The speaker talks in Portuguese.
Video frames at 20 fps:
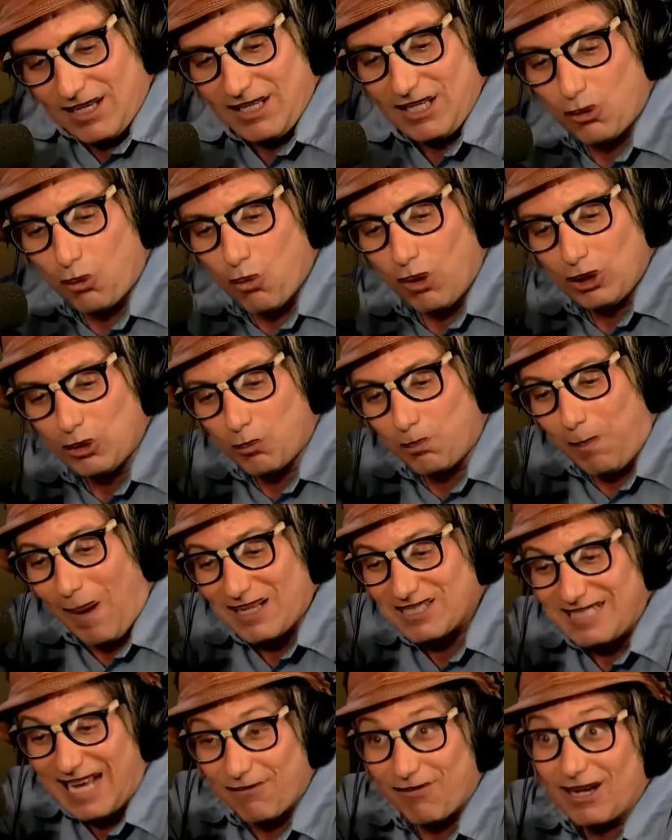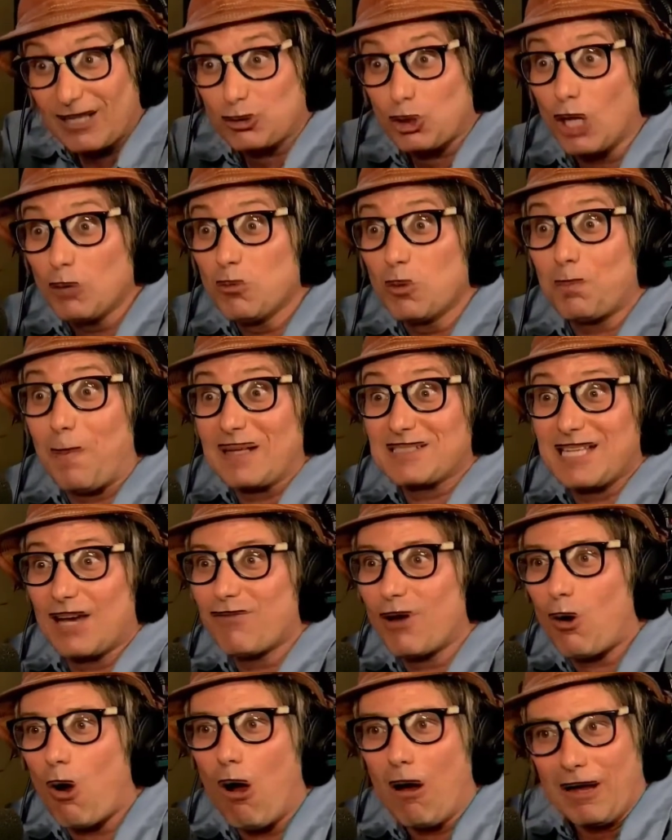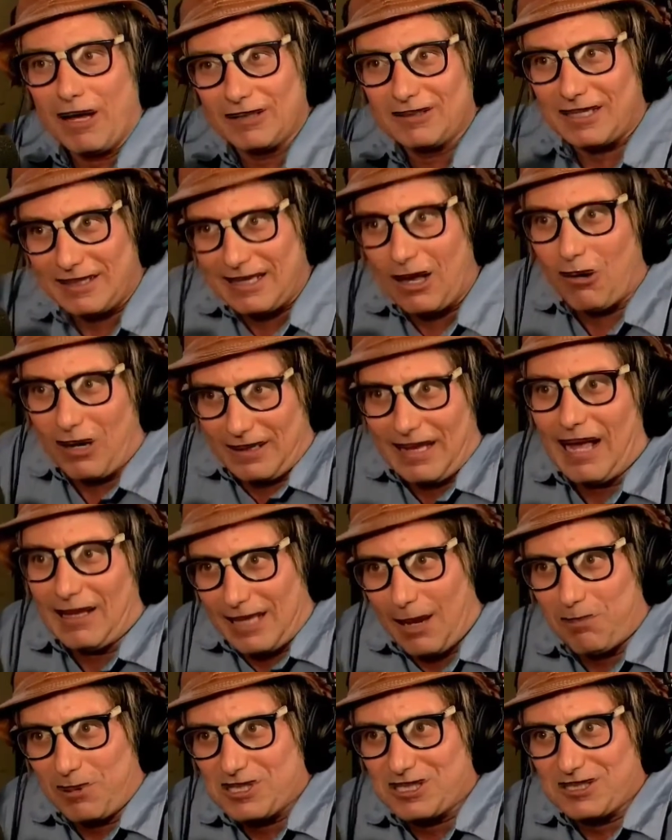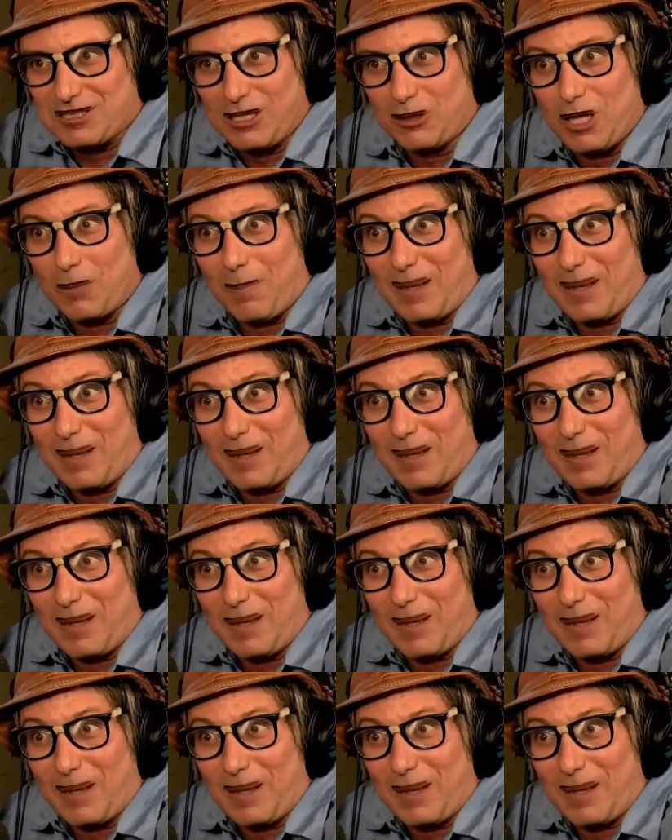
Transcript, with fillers: E quando passava, Ai, é, todo velho. mundo passava correndo, que na hora da, da precisão, né?